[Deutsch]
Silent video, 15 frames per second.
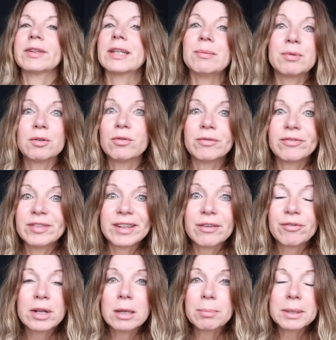es gibt ja nun sehr
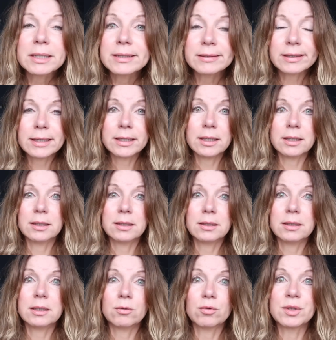viele
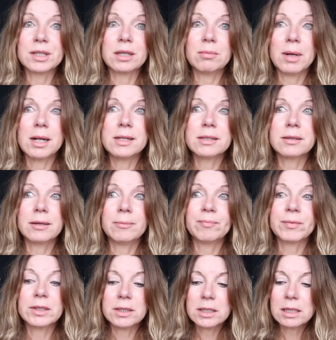Brillenträgerinnen in unserem Alter.
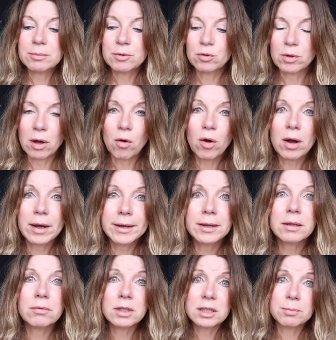Also ich habe nun auch
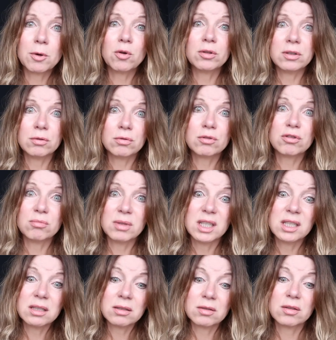eine, aber ich brauche die nur zum
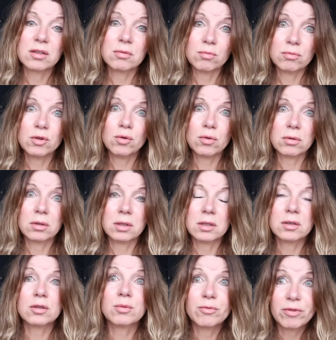Lesen, also zum Gucken.
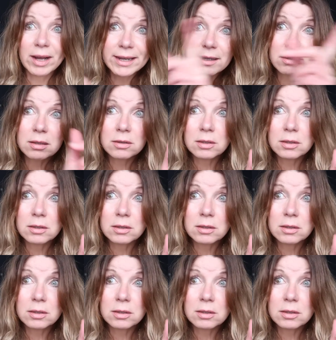Also zum Weit